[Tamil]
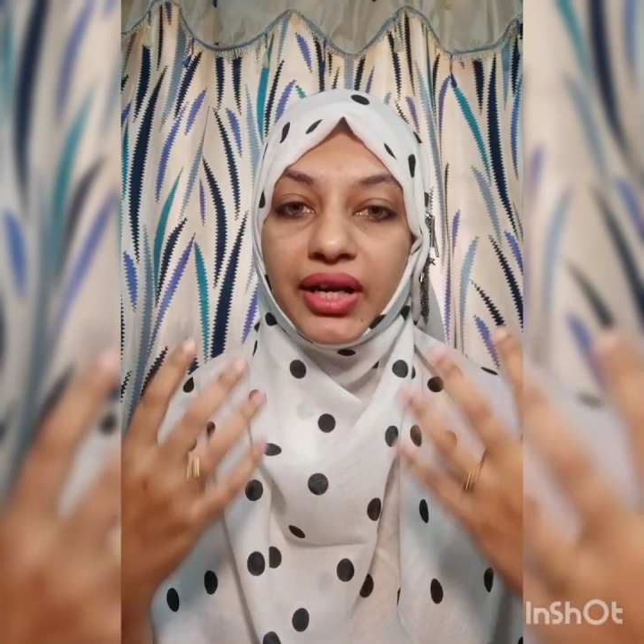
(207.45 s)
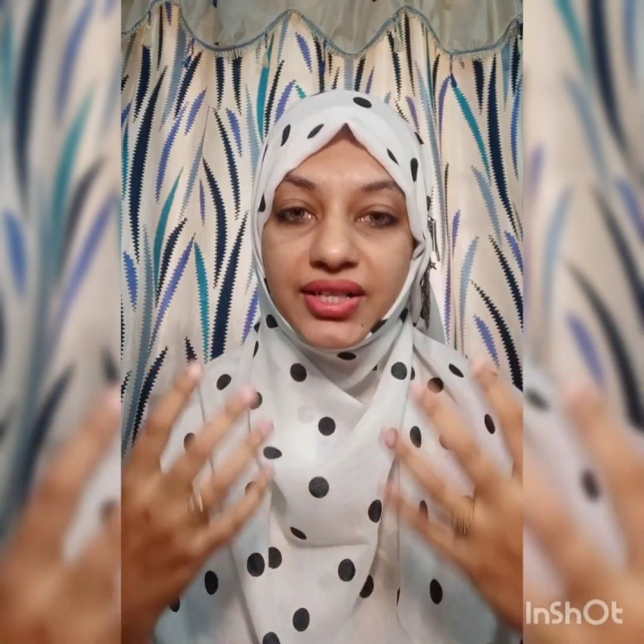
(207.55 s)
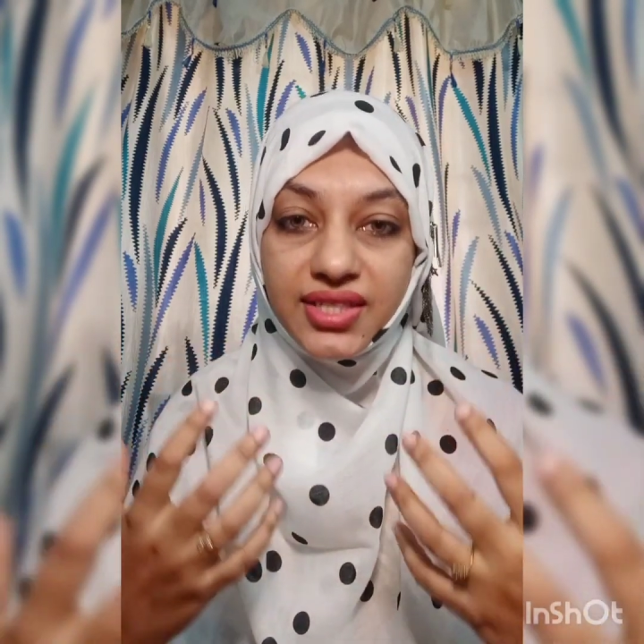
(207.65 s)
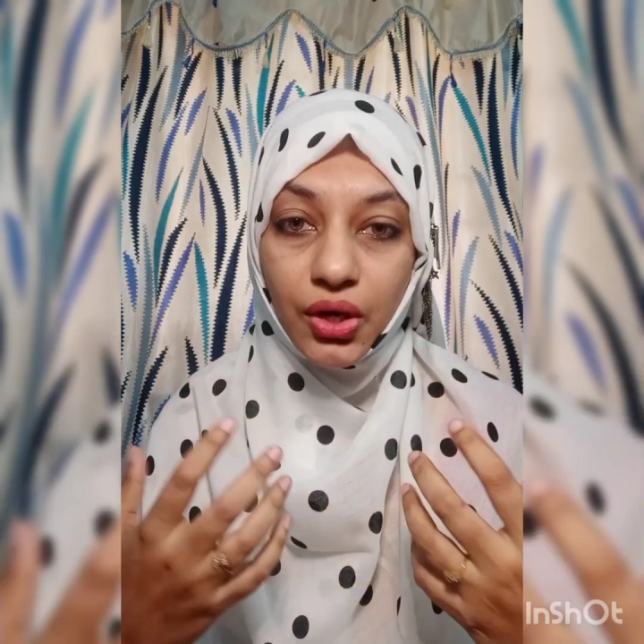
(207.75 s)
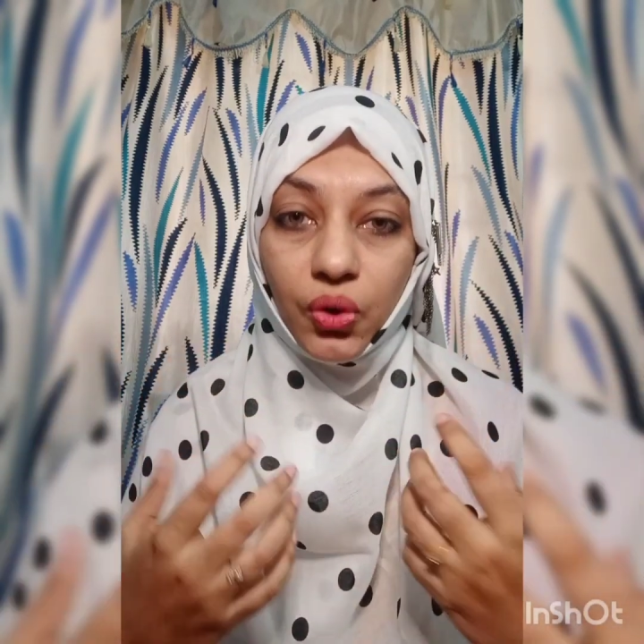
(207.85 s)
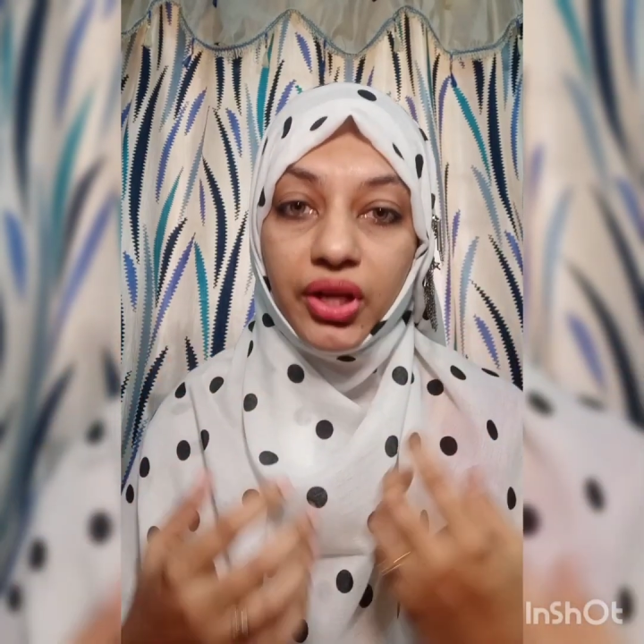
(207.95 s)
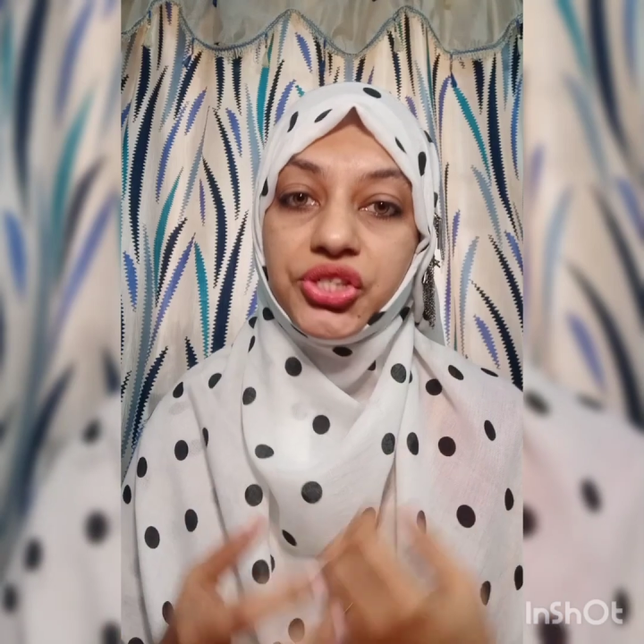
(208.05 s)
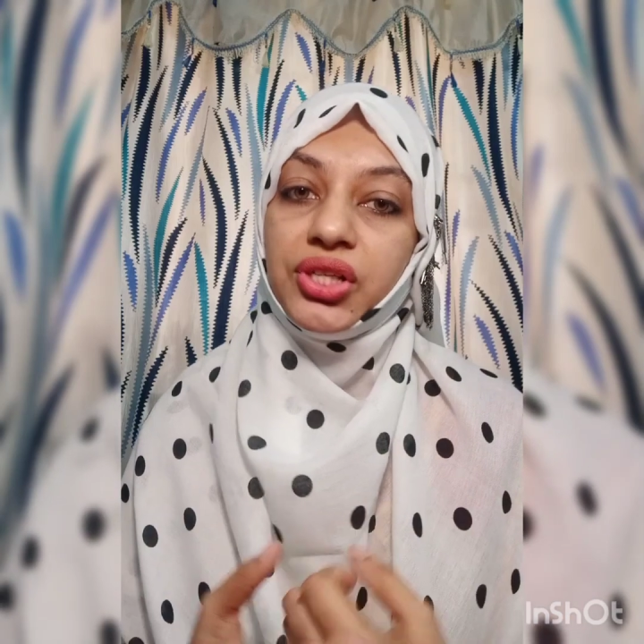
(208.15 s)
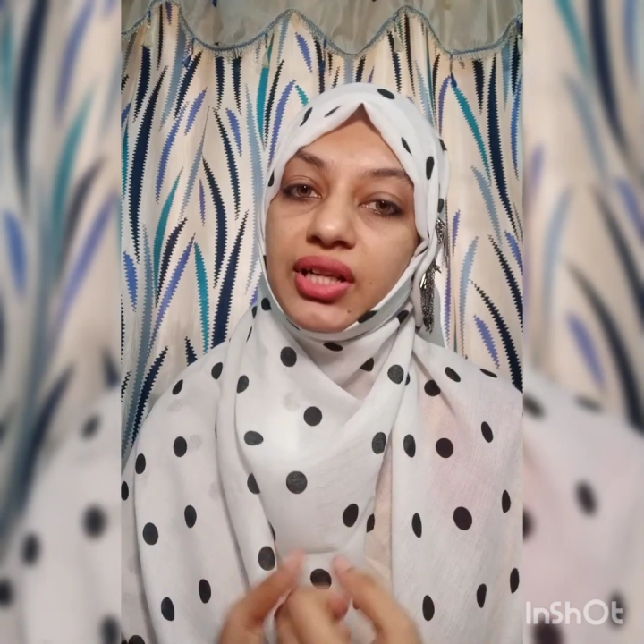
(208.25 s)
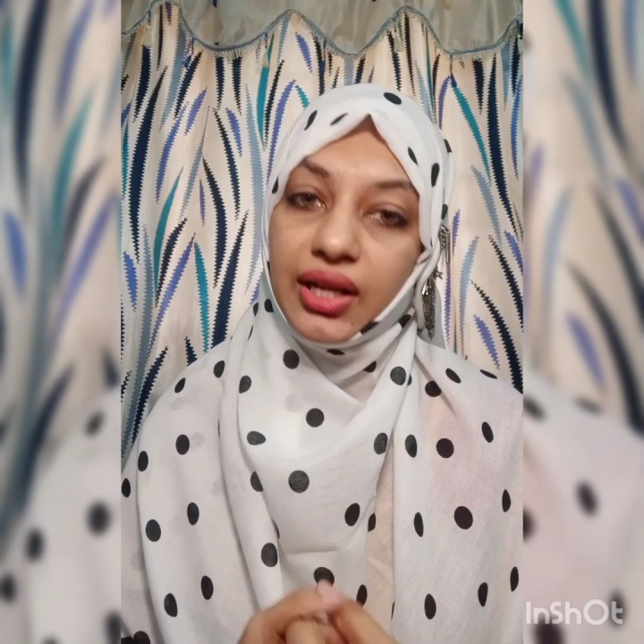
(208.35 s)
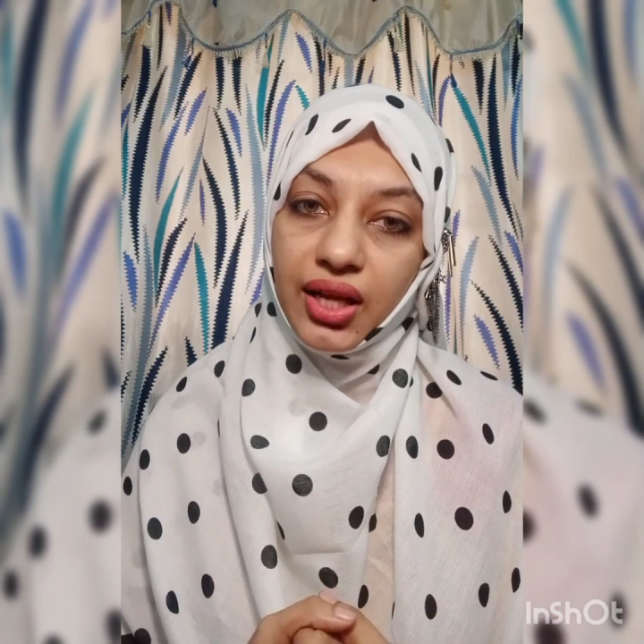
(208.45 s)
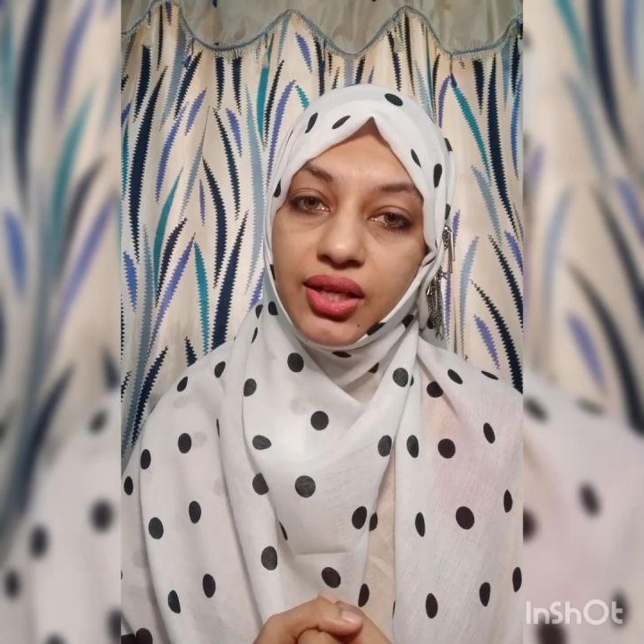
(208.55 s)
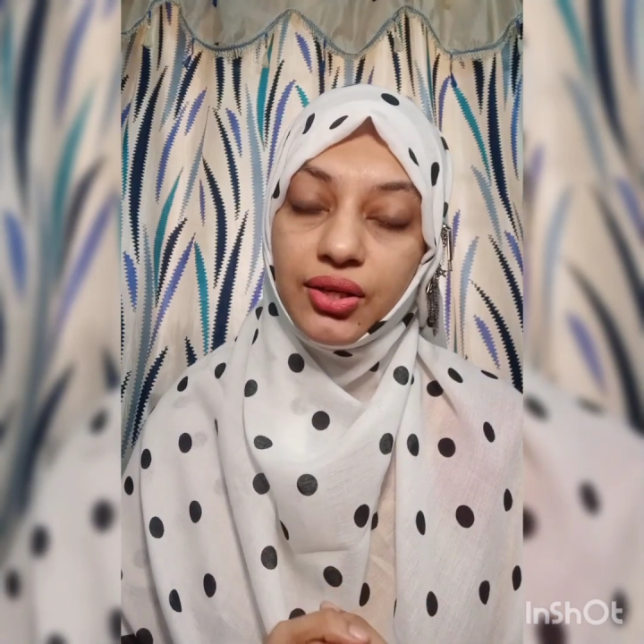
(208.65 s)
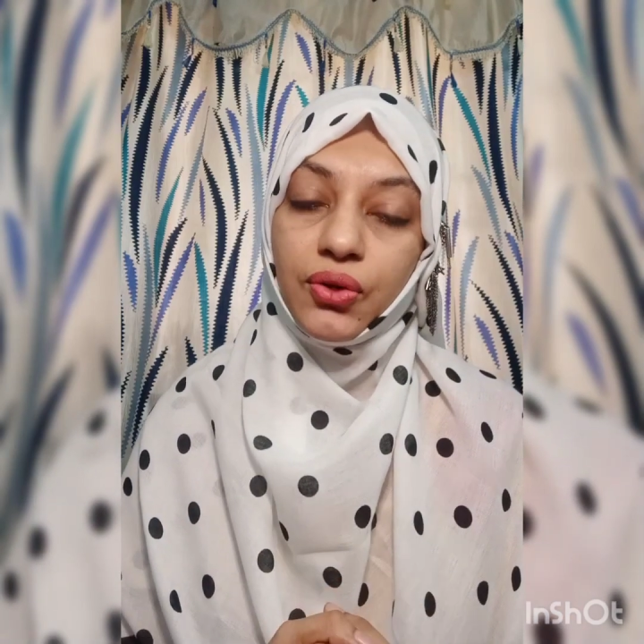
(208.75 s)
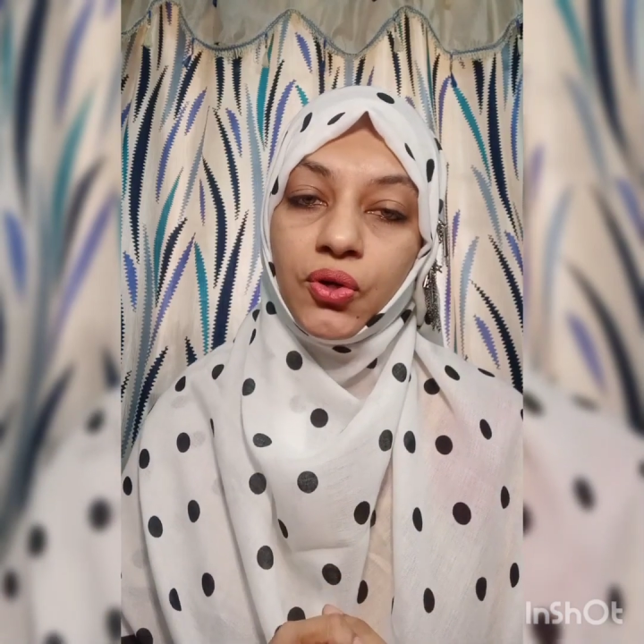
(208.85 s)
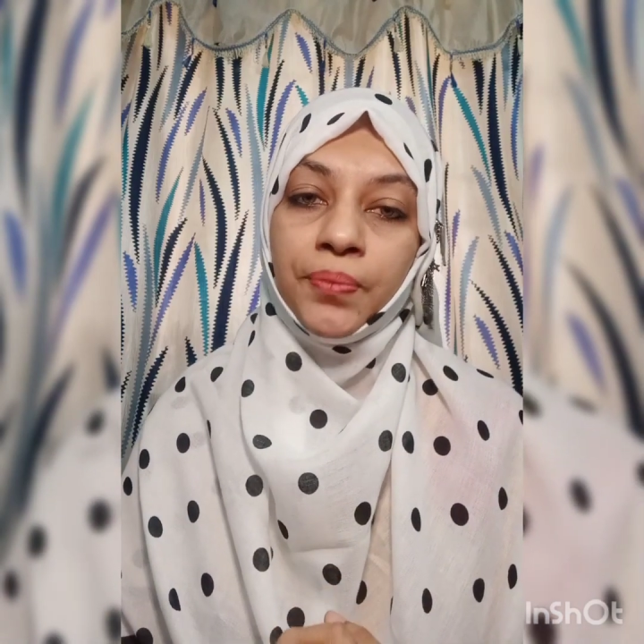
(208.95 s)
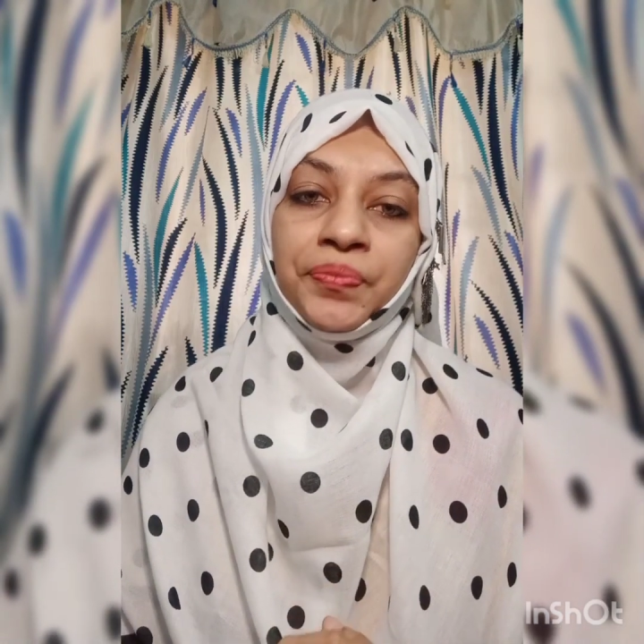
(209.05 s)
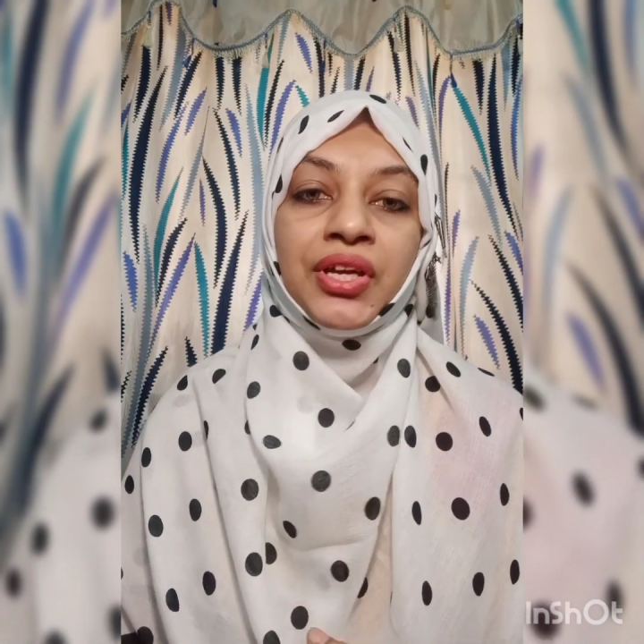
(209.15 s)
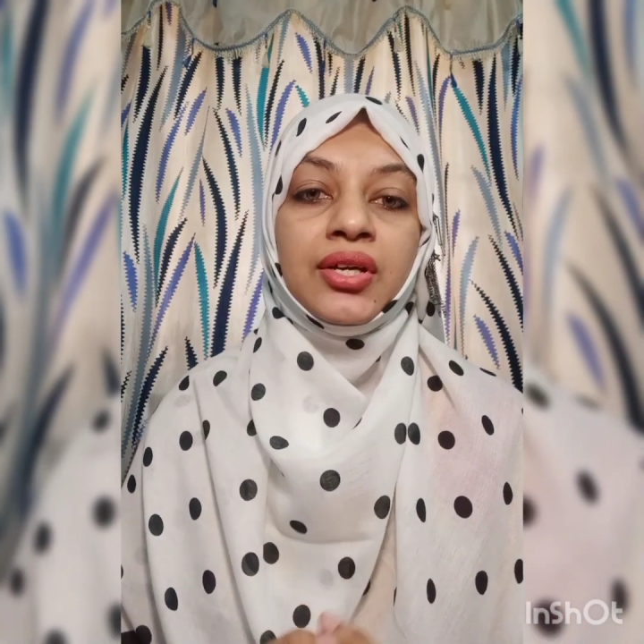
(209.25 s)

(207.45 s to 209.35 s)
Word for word: பிளட் சர்க்குலேஷன் நல்லா இருக்கும்